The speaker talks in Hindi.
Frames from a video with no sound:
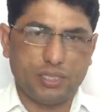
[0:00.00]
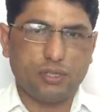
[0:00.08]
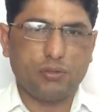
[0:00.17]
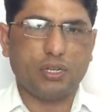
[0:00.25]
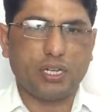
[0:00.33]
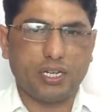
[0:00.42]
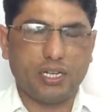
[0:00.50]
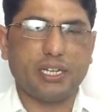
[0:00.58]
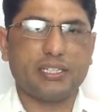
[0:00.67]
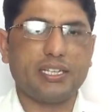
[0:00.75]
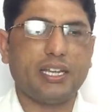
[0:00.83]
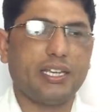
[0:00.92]
जिनको अगर
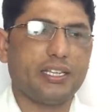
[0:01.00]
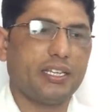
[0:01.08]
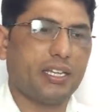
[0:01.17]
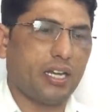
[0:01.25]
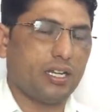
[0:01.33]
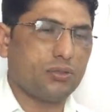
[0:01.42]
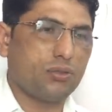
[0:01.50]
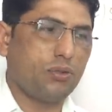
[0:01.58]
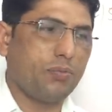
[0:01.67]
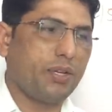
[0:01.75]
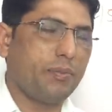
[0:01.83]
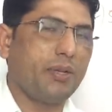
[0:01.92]
लगता है कि ग्यारह सौ
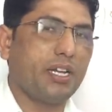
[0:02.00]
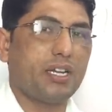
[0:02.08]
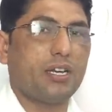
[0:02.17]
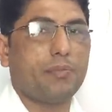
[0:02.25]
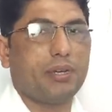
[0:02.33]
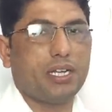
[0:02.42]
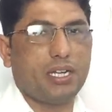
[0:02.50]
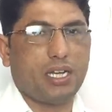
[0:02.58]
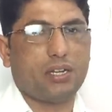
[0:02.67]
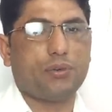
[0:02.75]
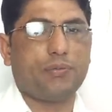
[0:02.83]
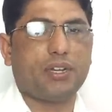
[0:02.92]
रुपये में अगर अपने
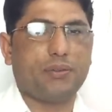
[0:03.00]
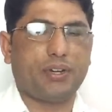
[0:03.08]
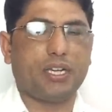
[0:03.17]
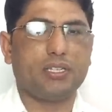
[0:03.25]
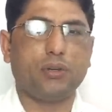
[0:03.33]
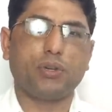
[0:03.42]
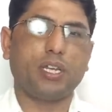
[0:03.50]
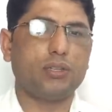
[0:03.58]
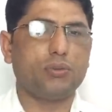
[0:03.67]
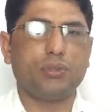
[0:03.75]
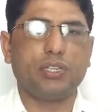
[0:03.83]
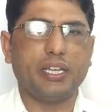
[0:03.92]
लाख रुपये का फ़ायदा हो रहा है
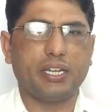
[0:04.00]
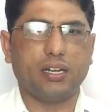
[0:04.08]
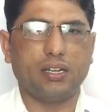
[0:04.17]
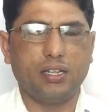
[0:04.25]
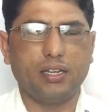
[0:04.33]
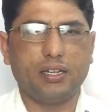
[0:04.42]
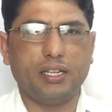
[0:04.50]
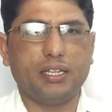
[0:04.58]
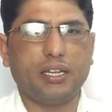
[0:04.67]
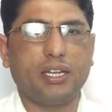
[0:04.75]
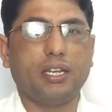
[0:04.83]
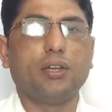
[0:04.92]
तो वो देगा
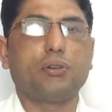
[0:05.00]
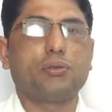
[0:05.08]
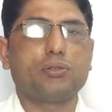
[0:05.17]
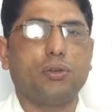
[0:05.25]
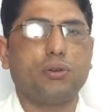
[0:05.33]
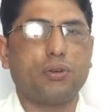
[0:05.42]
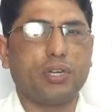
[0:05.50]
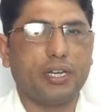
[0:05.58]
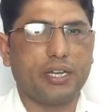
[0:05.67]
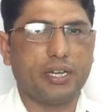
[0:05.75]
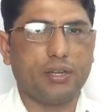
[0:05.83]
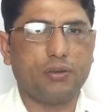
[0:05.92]
ठीक है कुछ लोगों के
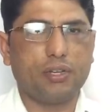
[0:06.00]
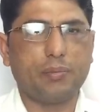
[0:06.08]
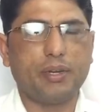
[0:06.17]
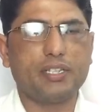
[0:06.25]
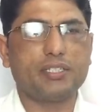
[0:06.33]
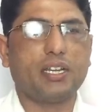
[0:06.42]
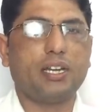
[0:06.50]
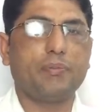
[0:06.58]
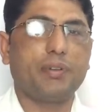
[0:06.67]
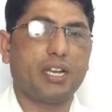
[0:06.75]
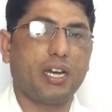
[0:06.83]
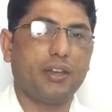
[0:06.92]
नेगेटिव कमेंट सर आप
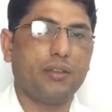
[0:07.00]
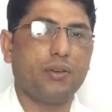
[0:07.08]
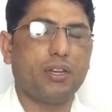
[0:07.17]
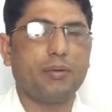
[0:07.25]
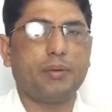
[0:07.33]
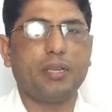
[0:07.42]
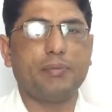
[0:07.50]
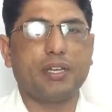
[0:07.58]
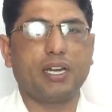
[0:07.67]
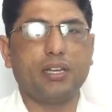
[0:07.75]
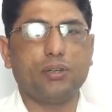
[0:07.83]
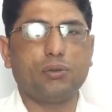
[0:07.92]
भिखारी हो अरे भाई
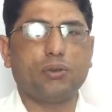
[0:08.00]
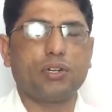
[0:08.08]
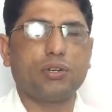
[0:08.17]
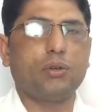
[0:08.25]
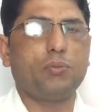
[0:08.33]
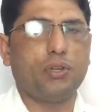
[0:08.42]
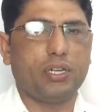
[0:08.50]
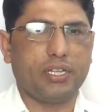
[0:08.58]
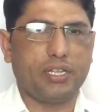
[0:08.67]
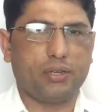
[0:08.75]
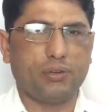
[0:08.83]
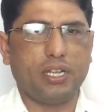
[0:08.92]
भिखारी डॉक्टर को बोल
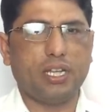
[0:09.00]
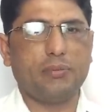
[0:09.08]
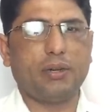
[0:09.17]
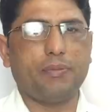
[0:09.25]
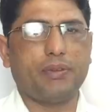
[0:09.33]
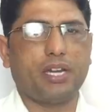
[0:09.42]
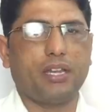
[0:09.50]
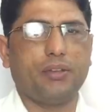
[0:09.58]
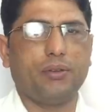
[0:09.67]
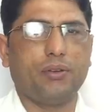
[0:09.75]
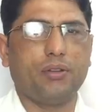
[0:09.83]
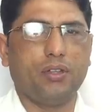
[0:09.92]
के देखो ना एक बार भिखारी
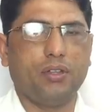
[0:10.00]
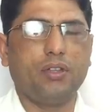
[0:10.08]
हो